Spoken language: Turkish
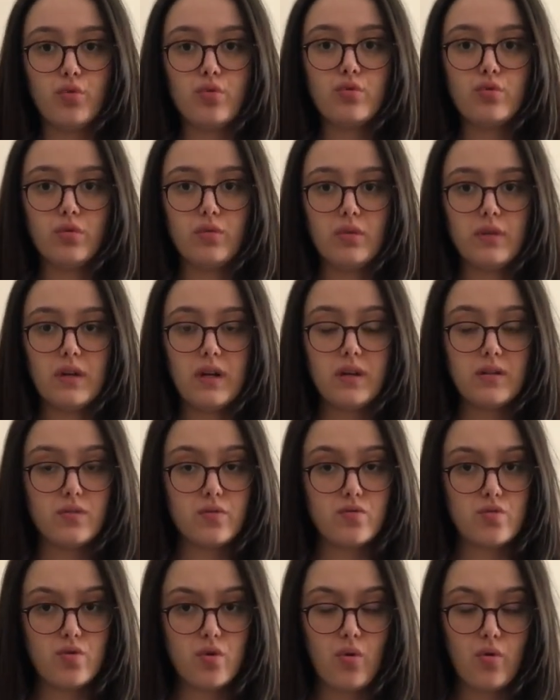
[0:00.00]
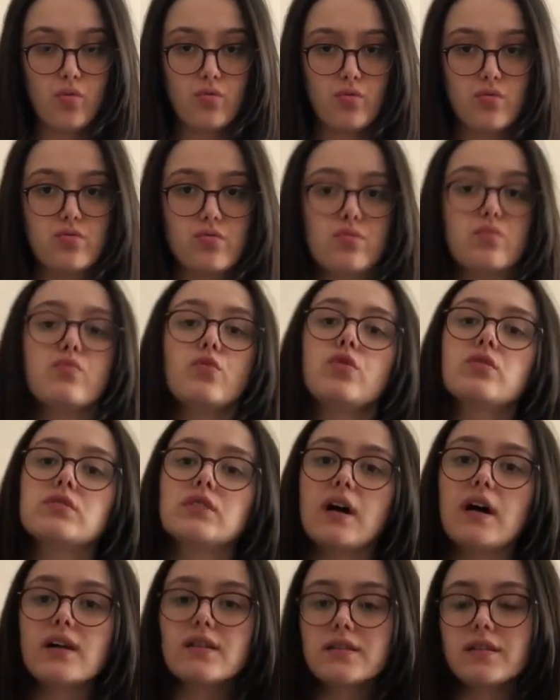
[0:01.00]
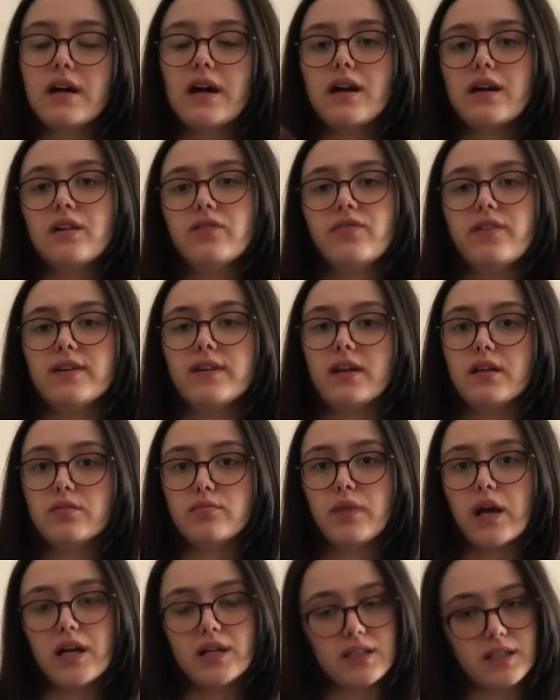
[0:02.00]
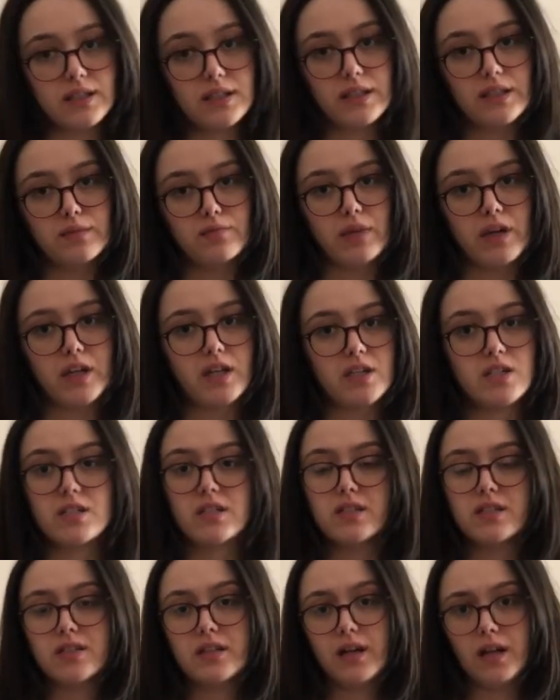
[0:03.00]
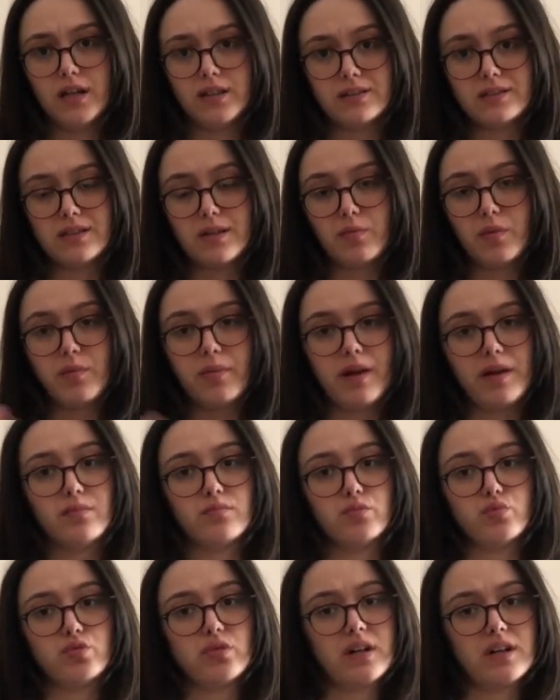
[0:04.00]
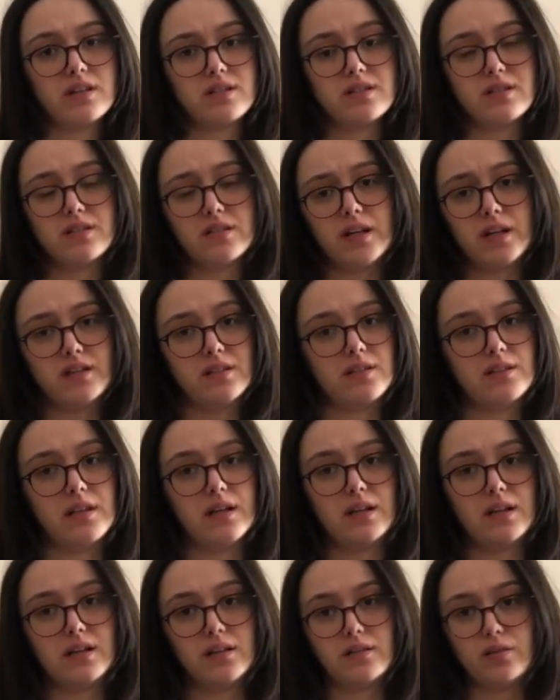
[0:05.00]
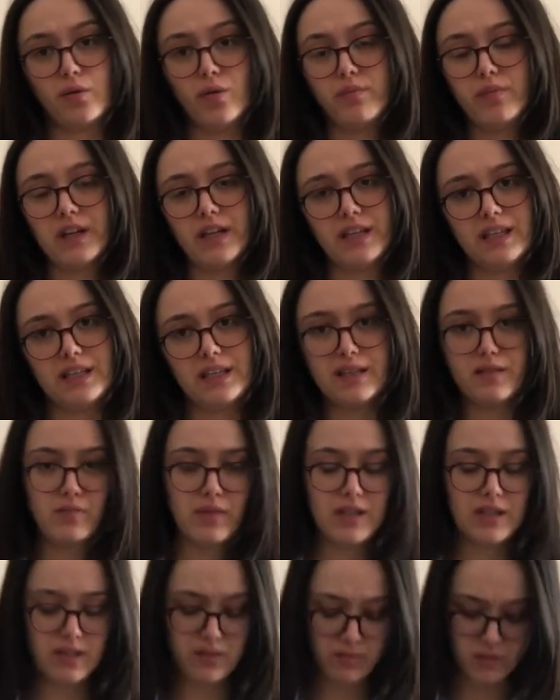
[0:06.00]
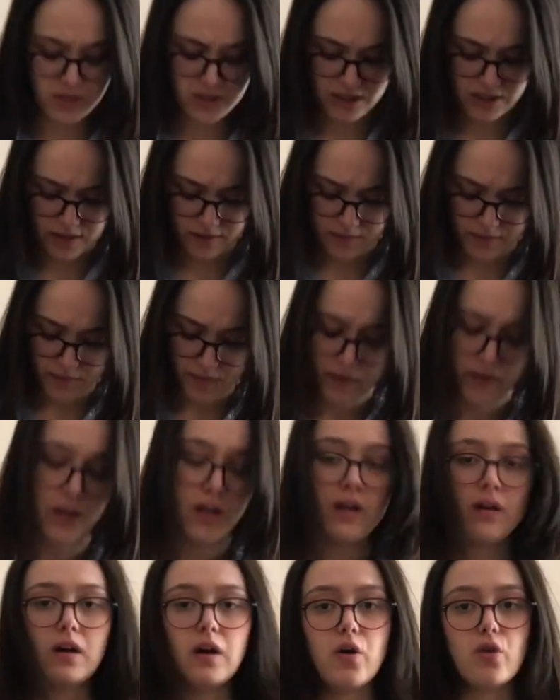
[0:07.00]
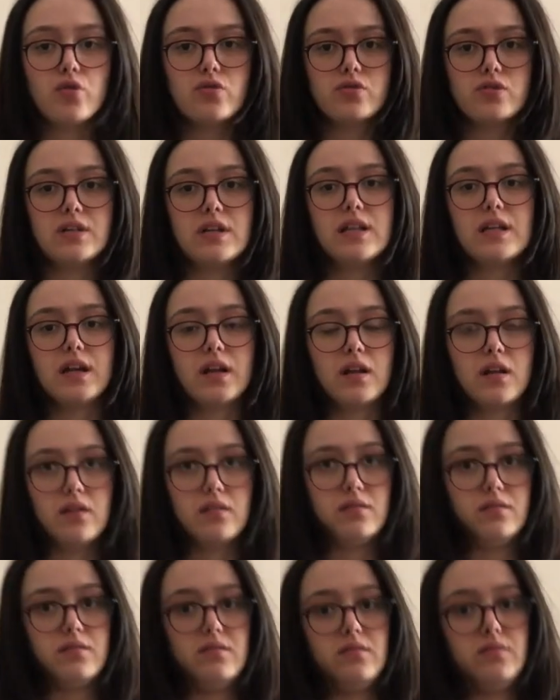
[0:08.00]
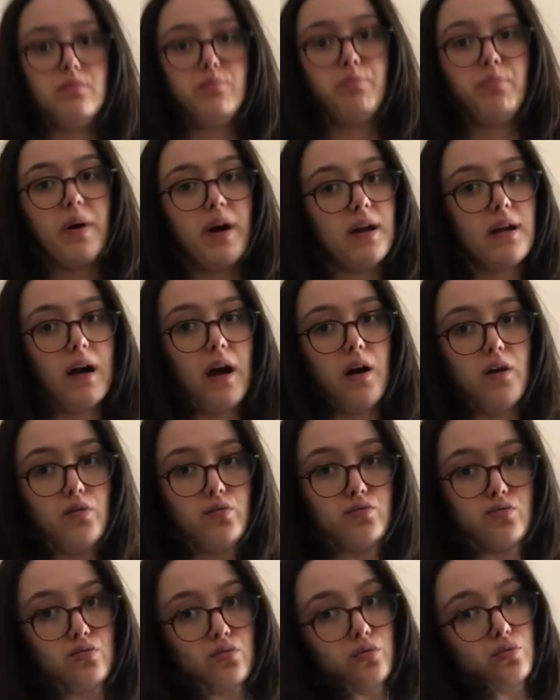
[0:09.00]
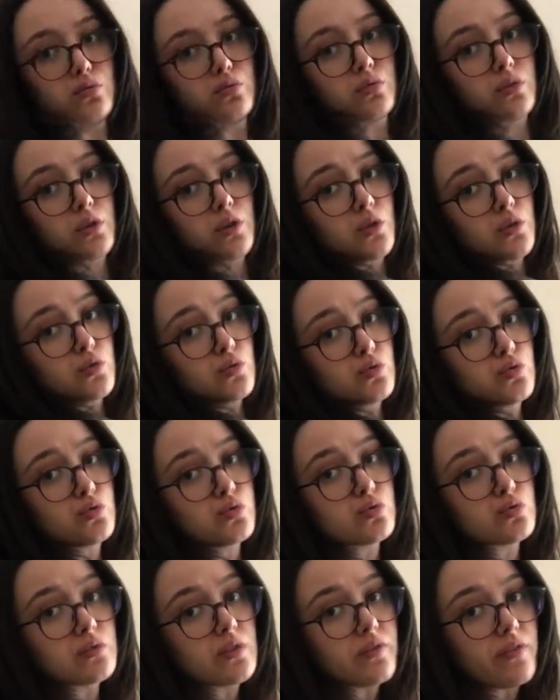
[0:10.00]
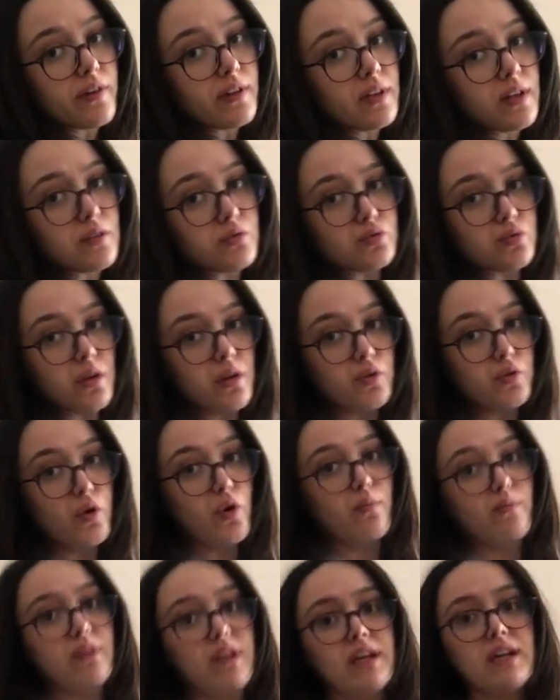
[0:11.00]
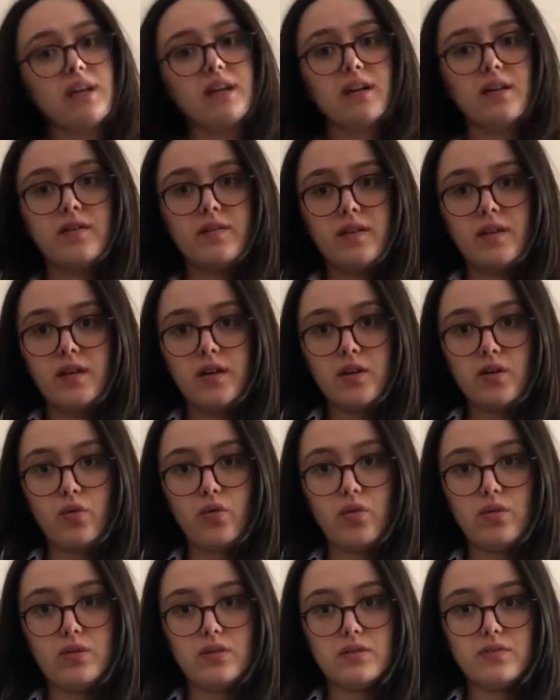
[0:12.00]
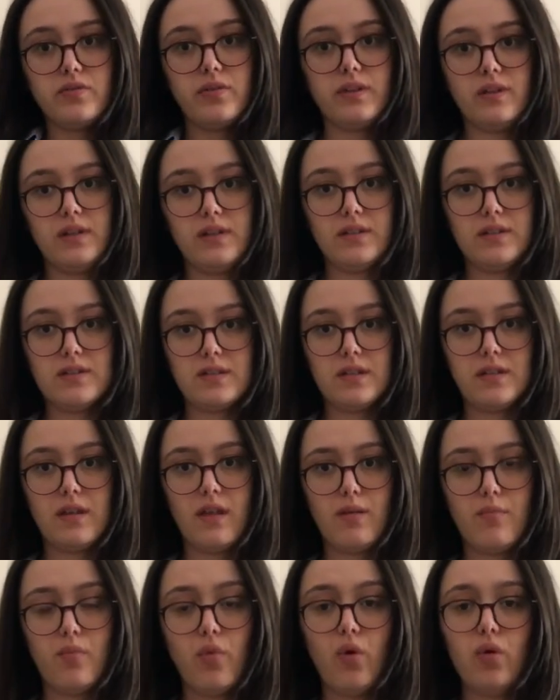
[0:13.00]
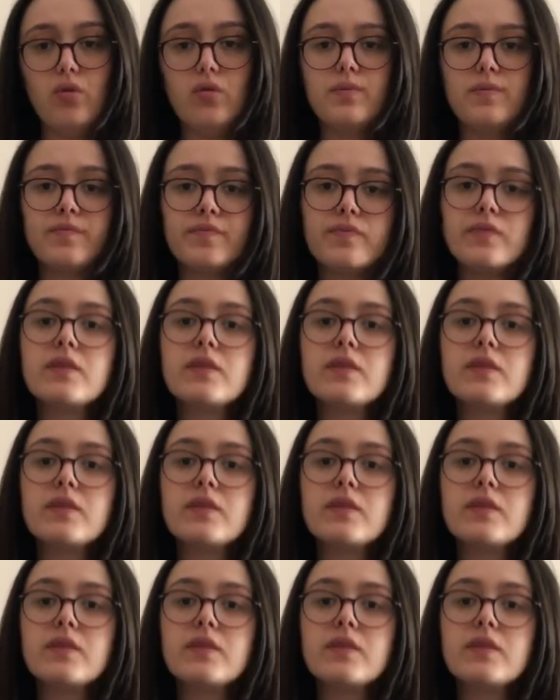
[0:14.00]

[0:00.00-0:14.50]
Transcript: Boyut olarak da çok uzun böyle taytlarla falan belki giymek için idealdir ama ben bu tarz taytlarla gömlek giymediğim için hoş değil. Yani e, bayağı uzun. Şurada falan şu an gömlek. Kolları falan da zaten bol.